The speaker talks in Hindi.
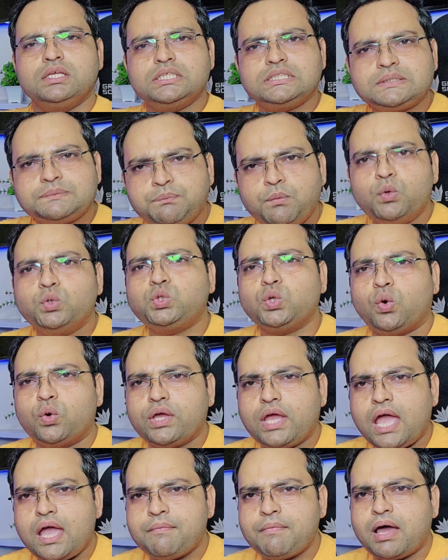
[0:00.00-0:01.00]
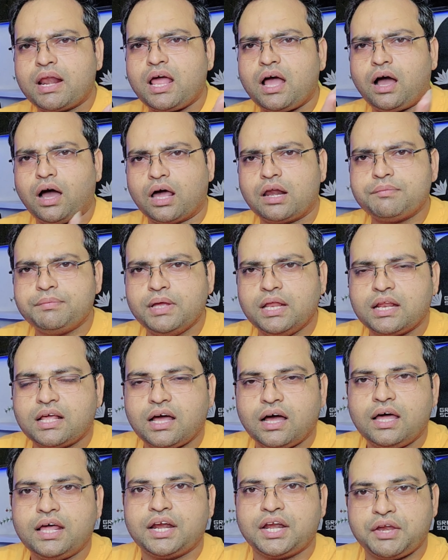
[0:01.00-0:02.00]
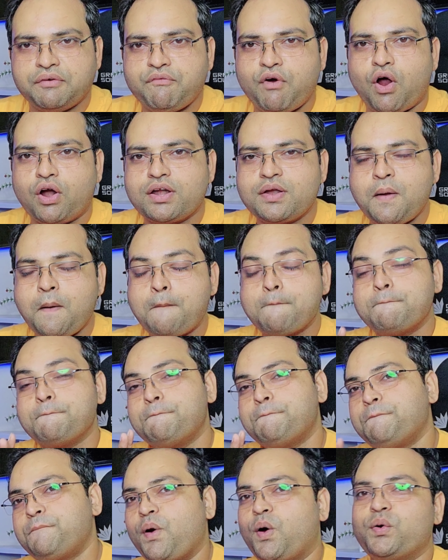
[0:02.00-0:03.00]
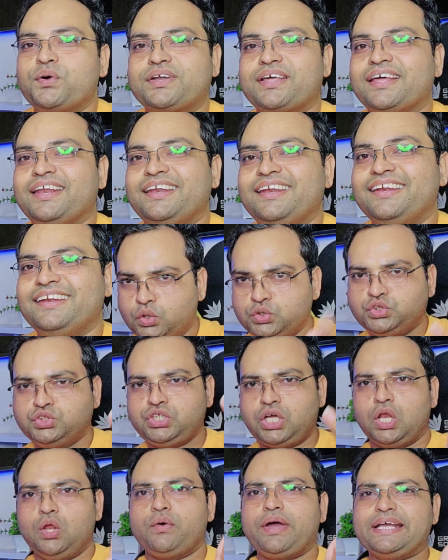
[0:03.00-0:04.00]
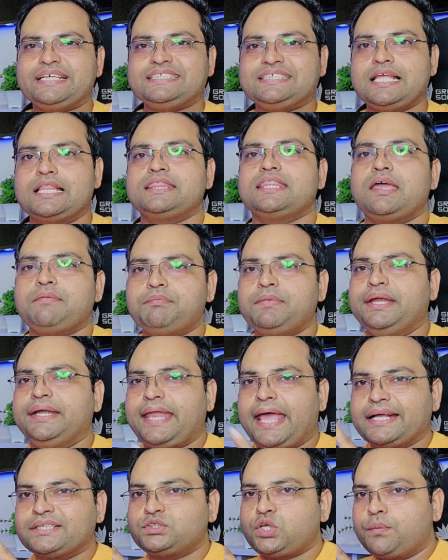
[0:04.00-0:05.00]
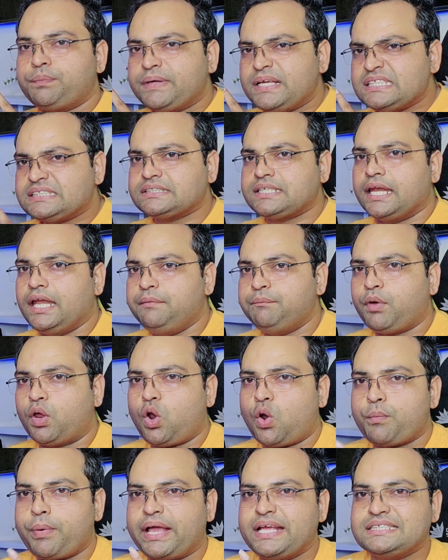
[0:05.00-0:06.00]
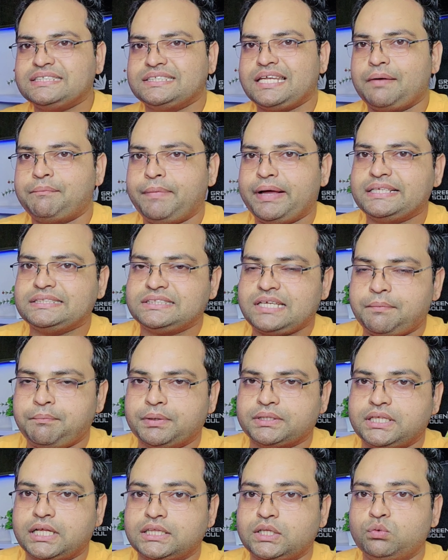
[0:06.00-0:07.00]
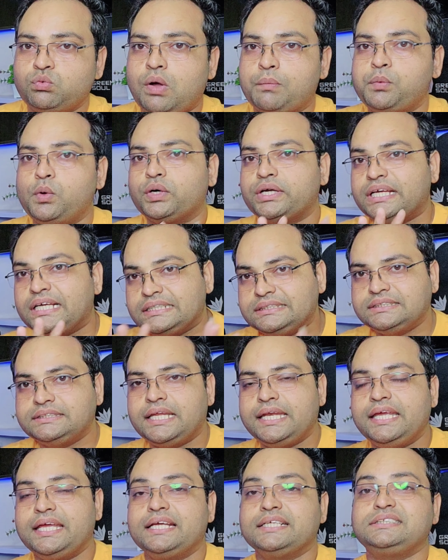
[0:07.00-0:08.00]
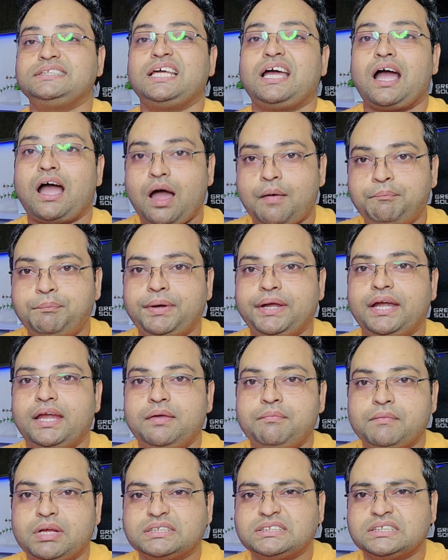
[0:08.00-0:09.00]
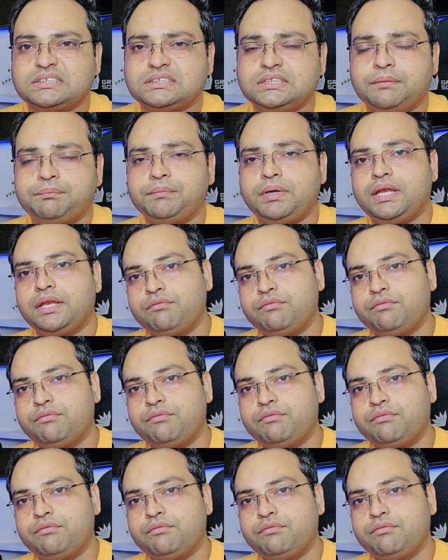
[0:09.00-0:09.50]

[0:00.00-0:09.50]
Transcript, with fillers: स्मूथ हो गया है हमारा आरबीएल का रिवॉर्ड पोर्टल चलो भाई चलते अपनी डेस्कटॉप की स्क्रीन पर और भाई स्टेप बाय स्टेप बताता हूँ आपको किस तरीके से आप भी रिडीम कर सकते हैं अपने